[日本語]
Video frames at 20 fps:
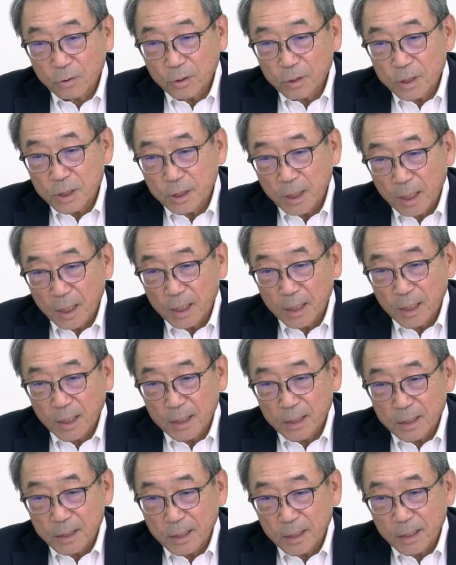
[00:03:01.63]
1年
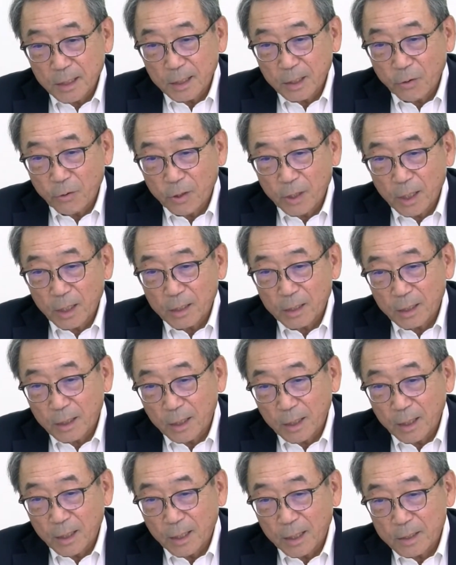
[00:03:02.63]
間営業をやっ
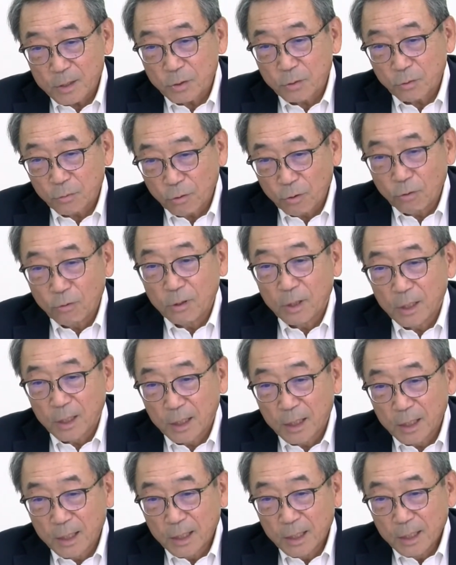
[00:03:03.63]
てその後
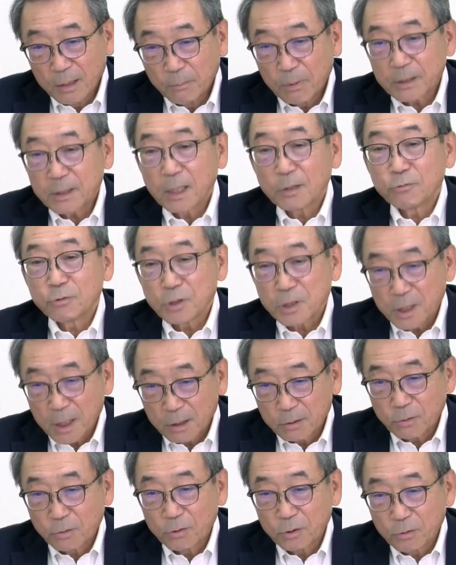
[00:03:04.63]
は全く違
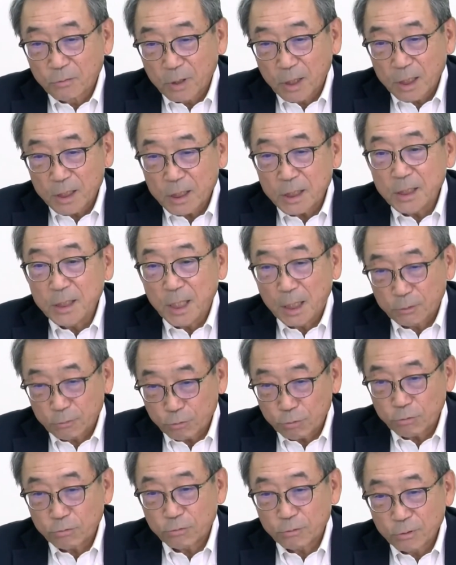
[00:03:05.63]
う今度は新薬
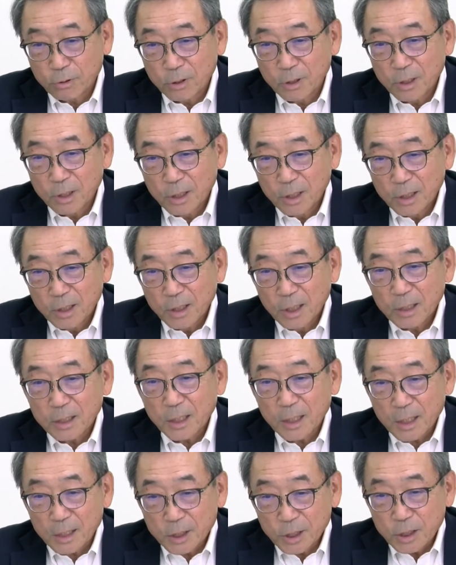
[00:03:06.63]

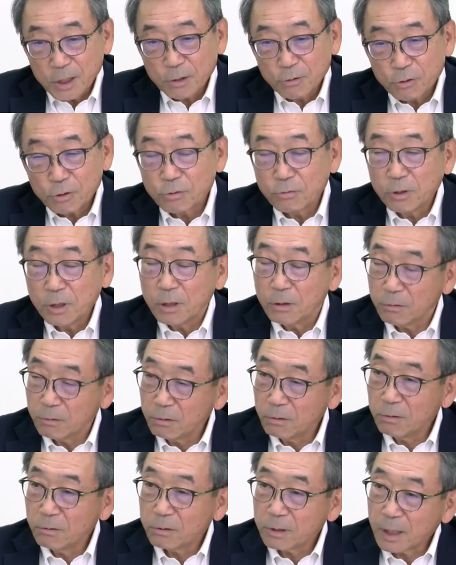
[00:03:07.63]
新しい薬
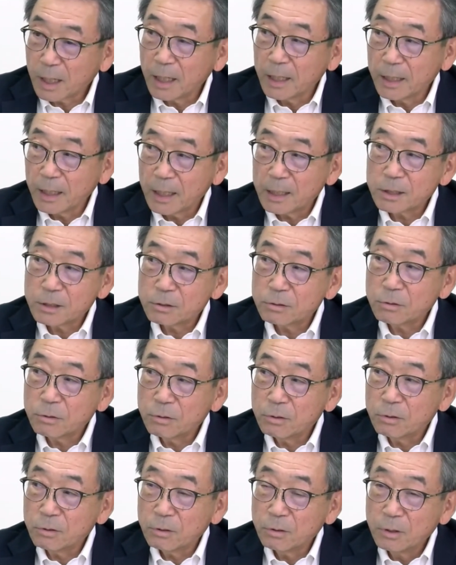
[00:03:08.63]
の開発
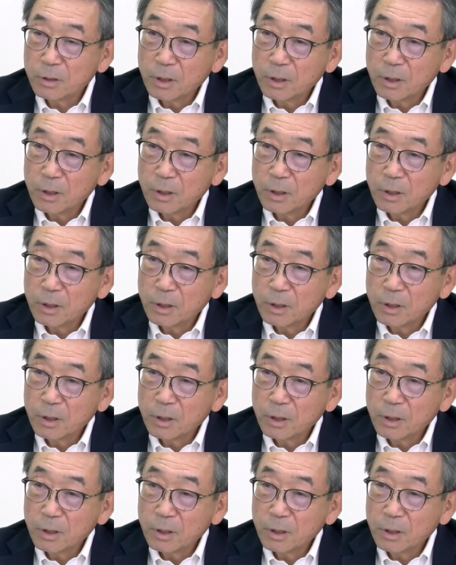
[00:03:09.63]
と